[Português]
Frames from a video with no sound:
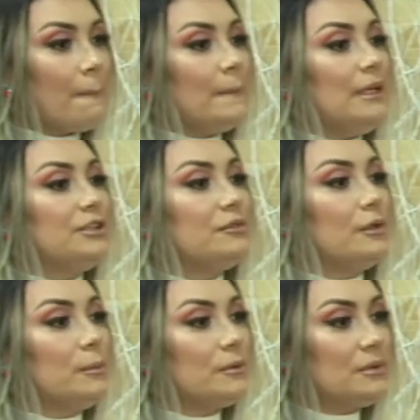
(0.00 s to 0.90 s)
e tive a
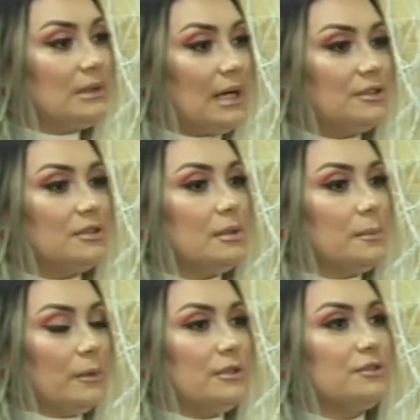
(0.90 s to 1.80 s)
oportunidade
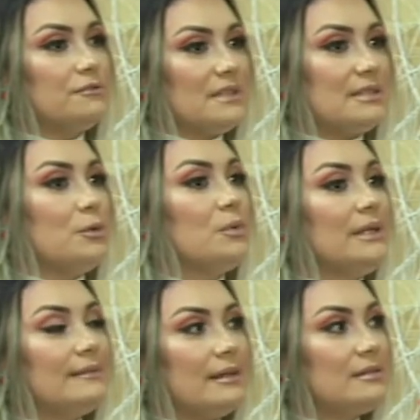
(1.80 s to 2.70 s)
depois de fazer um
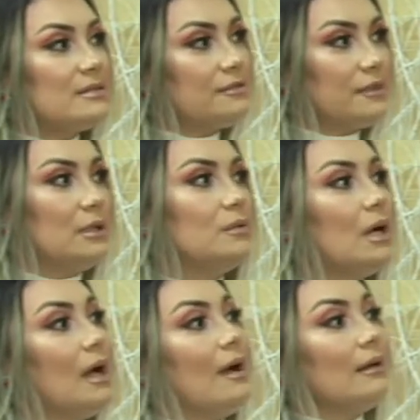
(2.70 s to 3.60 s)
intensivão
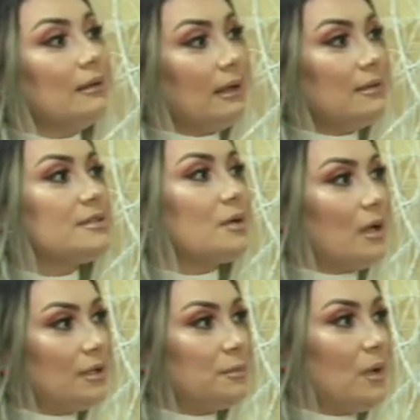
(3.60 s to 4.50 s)
lá na
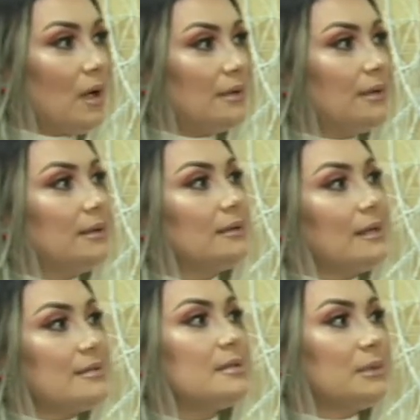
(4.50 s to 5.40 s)
escola de moda,
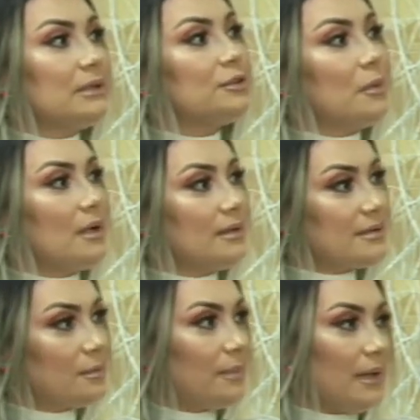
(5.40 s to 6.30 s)
na Semana de Moda de
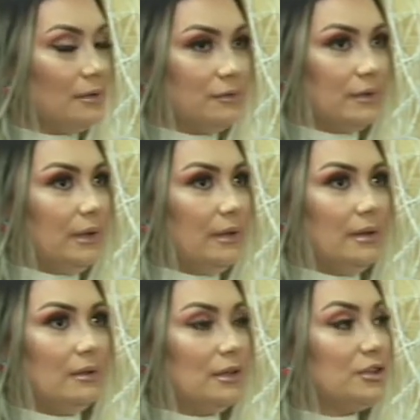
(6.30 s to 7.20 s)
São Paulo.
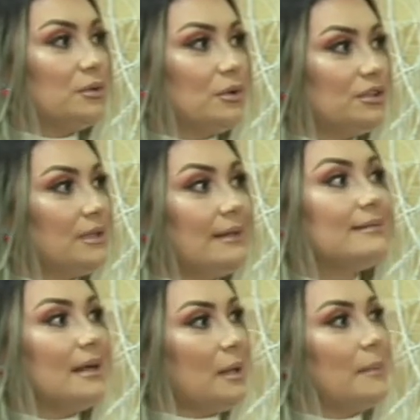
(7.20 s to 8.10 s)
Foi, acho que hoje nem
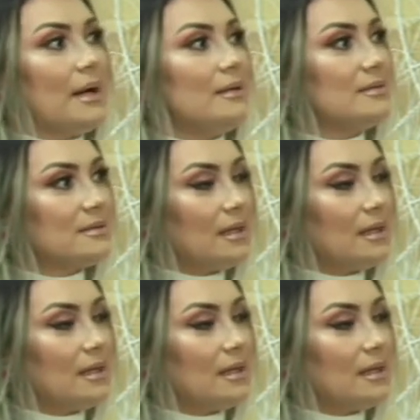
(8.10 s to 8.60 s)
tem mais